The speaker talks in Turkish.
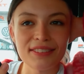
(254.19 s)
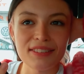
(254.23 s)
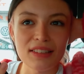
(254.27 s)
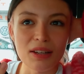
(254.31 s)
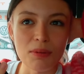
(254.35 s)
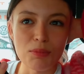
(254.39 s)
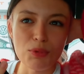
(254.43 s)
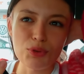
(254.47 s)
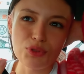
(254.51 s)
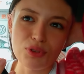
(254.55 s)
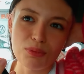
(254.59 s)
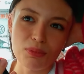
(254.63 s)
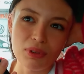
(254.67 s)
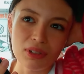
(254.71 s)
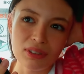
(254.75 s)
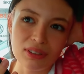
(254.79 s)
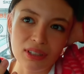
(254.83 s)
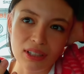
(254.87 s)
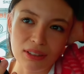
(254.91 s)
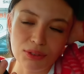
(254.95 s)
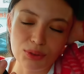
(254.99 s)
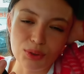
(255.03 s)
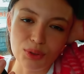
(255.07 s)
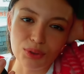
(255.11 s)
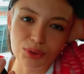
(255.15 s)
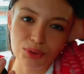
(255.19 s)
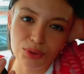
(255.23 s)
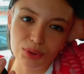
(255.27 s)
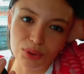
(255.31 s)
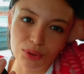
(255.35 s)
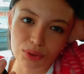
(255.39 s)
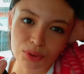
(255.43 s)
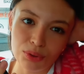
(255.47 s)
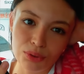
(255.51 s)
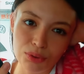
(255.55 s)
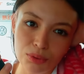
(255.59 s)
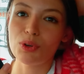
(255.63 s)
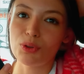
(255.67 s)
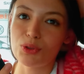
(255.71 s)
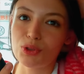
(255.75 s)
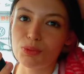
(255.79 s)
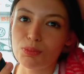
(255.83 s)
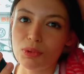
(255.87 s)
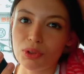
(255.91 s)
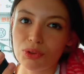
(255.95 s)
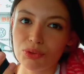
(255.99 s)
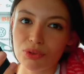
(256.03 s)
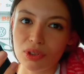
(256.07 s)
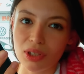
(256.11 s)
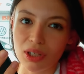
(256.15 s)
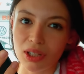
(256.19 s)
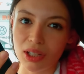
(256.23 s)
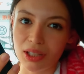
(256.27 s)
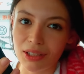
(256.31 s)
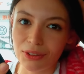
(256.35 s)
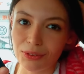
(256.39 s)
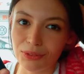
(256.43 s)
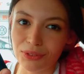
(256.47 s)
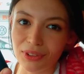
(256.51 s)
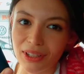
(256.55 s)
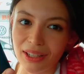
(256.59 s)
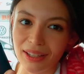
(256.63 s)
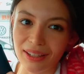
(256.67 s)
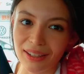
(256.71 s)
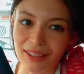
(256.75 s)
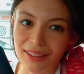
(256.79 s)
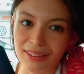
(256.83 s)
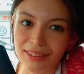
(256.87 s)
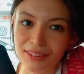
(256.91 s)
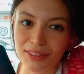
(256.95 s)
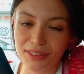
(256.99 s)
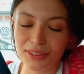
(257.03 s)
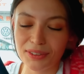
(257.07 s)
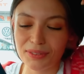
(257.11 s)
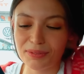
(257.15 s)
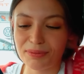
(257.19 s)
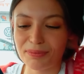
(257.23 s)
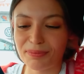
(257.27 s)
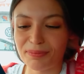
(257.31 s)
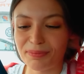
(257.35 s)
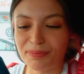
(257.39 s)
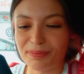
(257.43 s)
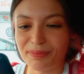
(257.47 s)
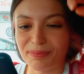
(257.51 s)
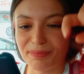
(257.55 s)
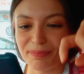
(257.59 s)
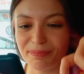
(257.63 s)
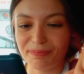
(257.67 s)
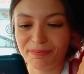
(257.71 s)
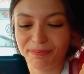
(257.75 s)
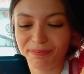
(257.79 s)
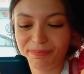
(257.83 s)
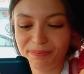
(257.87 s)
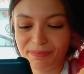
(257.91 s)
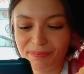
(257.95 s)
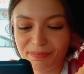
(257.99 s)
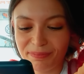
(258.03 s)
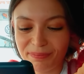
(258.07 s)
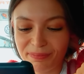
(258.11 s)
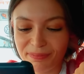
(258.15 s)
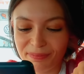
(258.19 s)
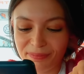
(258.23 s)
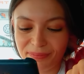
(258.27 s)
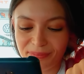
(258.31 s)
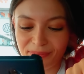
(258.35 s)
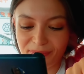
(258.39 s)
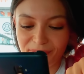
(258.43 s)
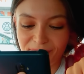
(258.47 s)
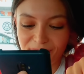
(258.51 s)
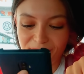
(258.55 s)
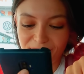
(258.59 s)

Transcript: Tamam o zaman saat 4 diyoruz. Görüşmek üzere iyi günler. Görüşürüz efendim iyi günler.